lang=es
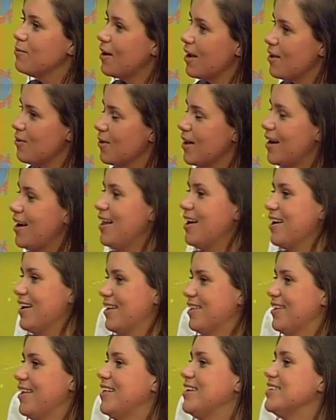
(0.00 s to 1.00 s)
por ayudar a la
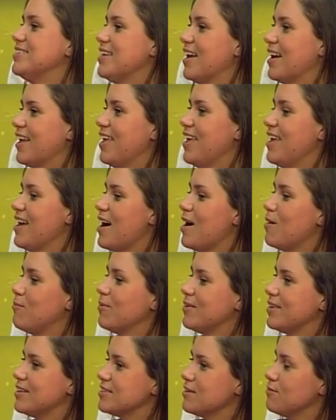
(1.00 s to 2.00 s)
gente desde aquí a
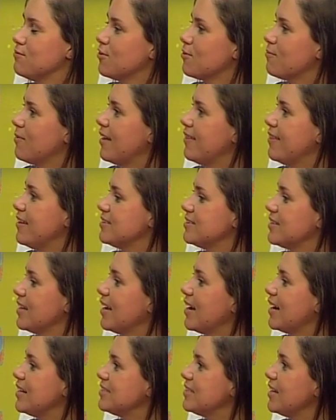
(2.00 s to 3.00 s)
ponerse en forma
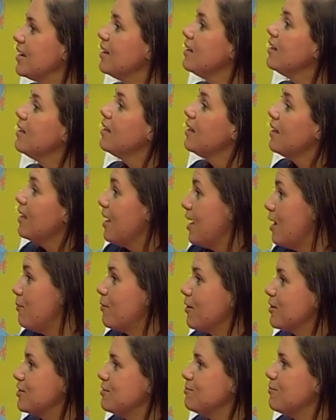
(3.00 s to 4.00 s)
desde casa. El
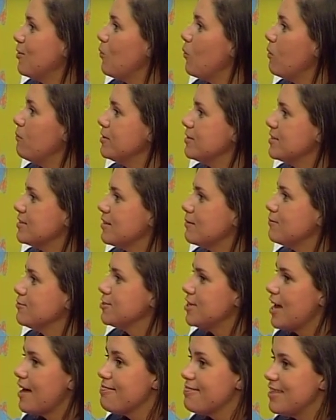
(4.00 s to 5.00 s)
próximo jueves
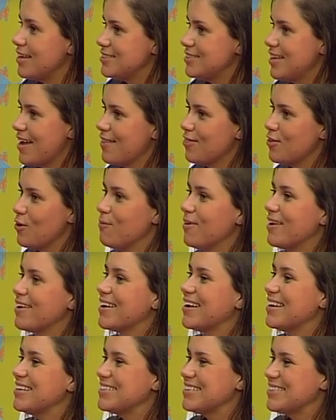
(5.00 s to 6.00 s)
estamos ya deseando
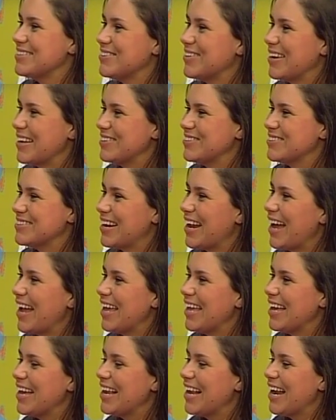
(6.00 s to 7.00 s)
ver qué es eso que nos
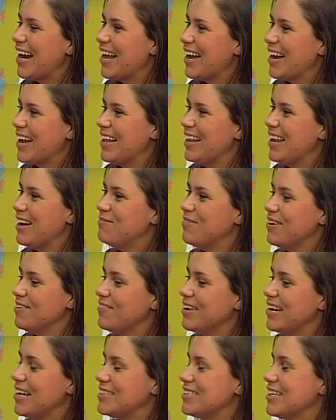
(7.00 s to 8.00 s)
trae Clara en la
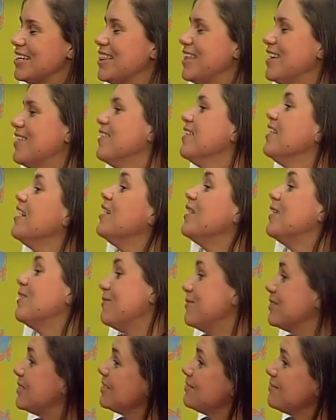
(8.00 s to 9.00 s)
primera sección.
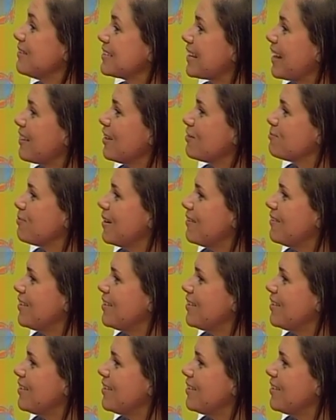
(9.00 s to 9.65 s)
Muchísimas gracias por